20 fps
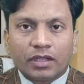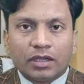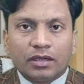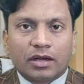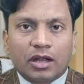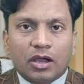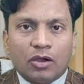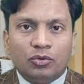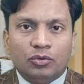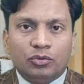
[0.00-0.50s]

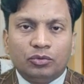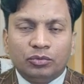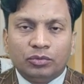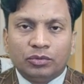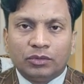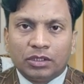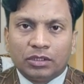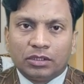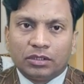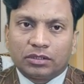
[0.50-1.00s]
राहु
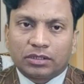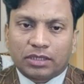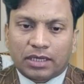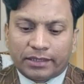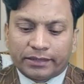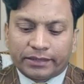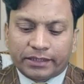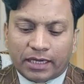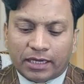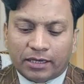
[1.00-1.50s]

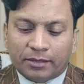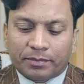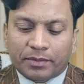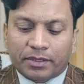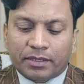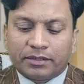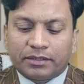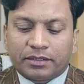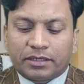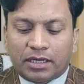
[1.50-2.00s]
का यहाँ
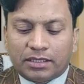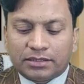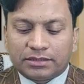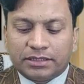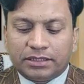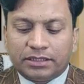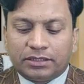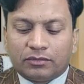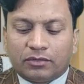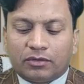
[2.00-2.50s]
पर
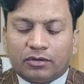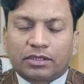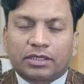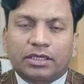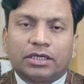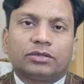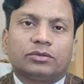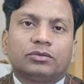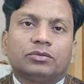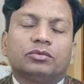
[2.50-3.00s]
ट्रांजिट और
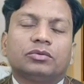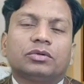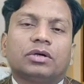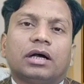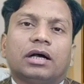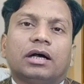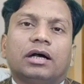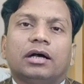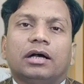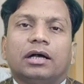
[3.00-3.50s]
केतु
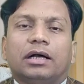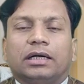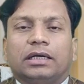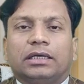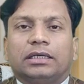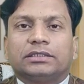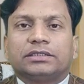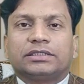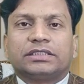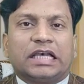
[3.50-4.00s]

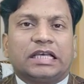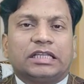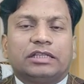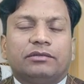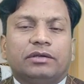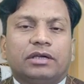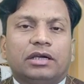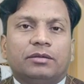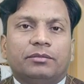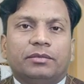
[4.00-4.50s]
का
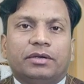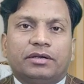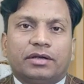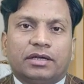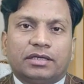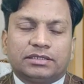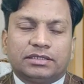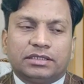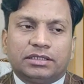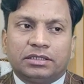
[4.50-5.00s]
सातवें घर में
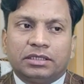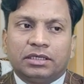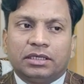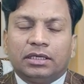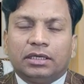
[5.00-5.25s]
ट्रांजिट